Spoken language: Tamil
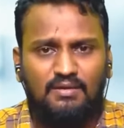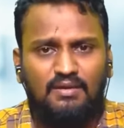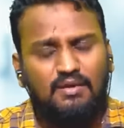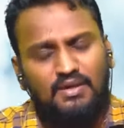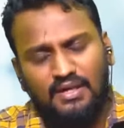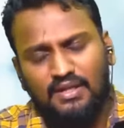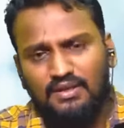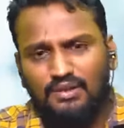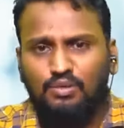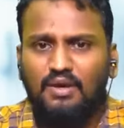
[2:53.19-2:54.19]
முதல் பத்து
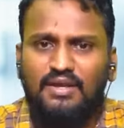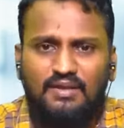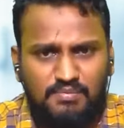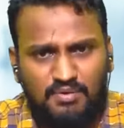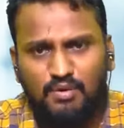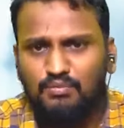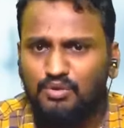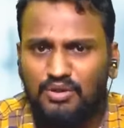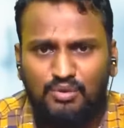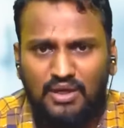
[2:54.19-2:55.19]
நாள் லைலத்துல்
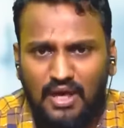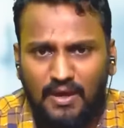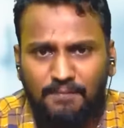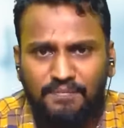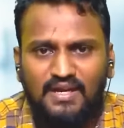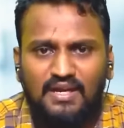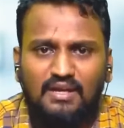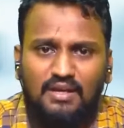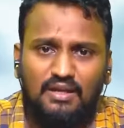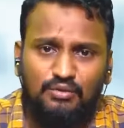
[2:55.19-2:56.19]
கதிரவை தேடி
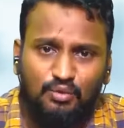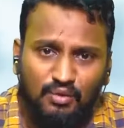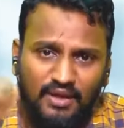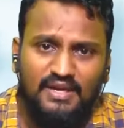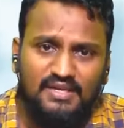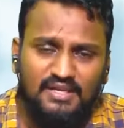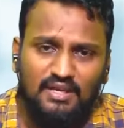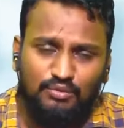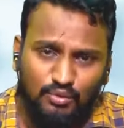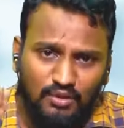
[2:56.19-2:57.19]
அதை அடைய வேண்டும்
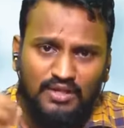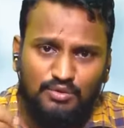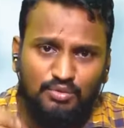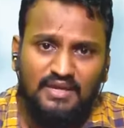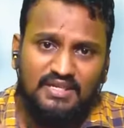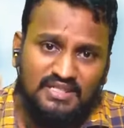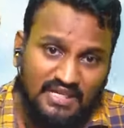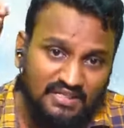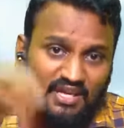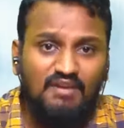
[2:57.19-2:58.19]
என்பதற்காக வேண்டி எத்திகாஃப்
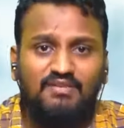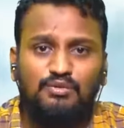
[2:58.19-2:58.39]
இருக்கிறாங்க